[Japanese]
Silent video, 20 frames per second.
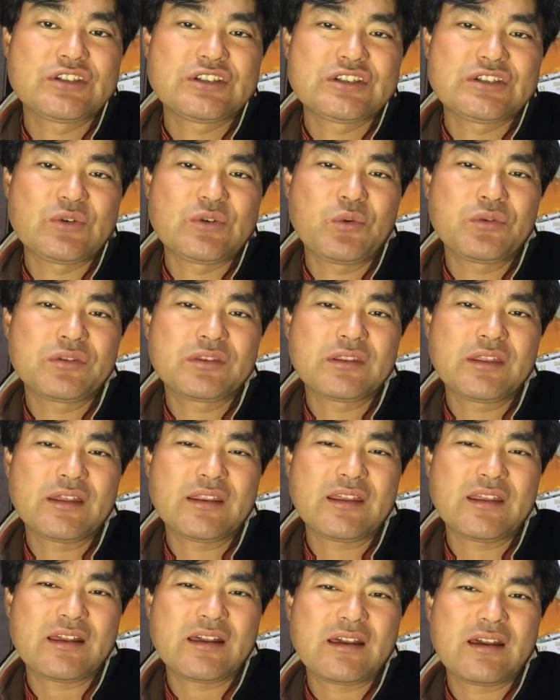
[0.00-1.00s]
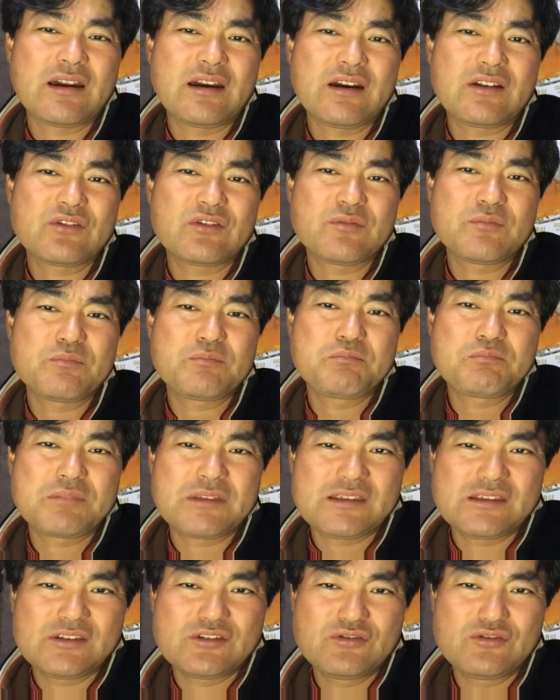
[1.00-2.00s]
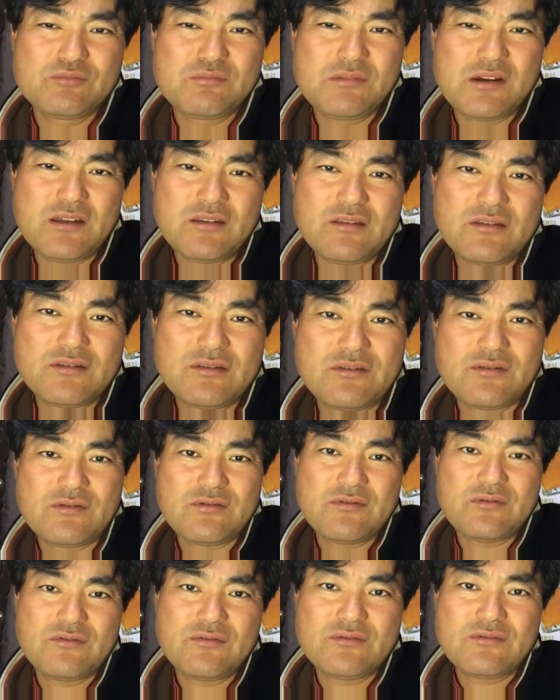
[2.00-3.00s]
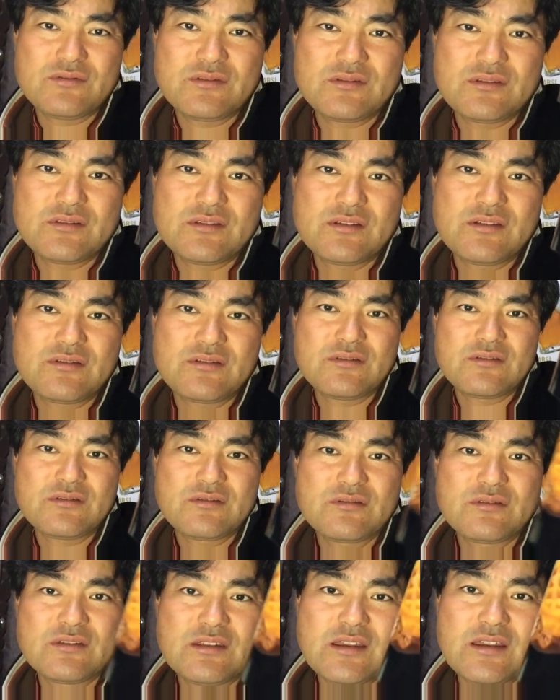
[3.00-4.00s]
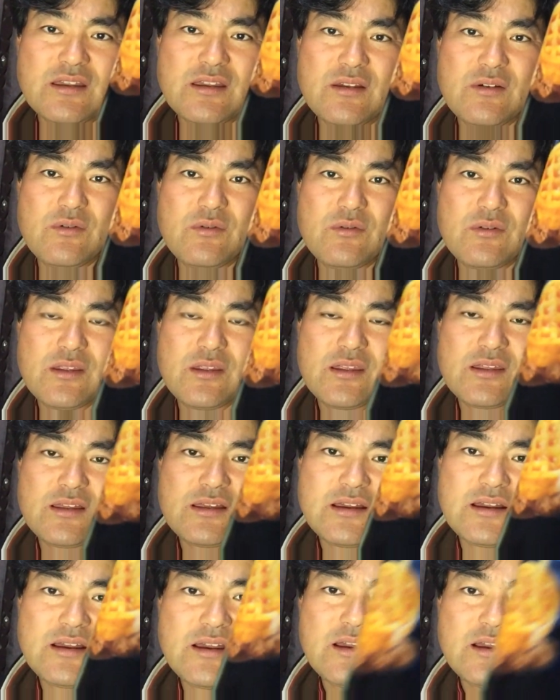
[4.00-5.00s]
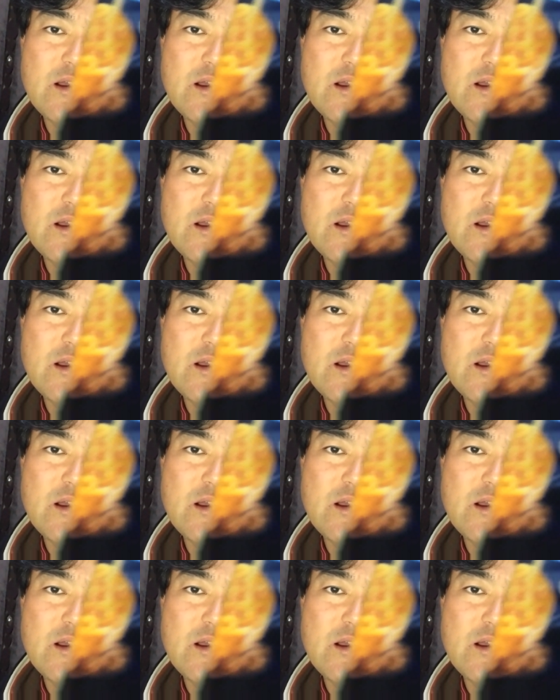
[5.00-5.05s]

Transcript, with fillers: 塩だれカルビうまそうですね、これが。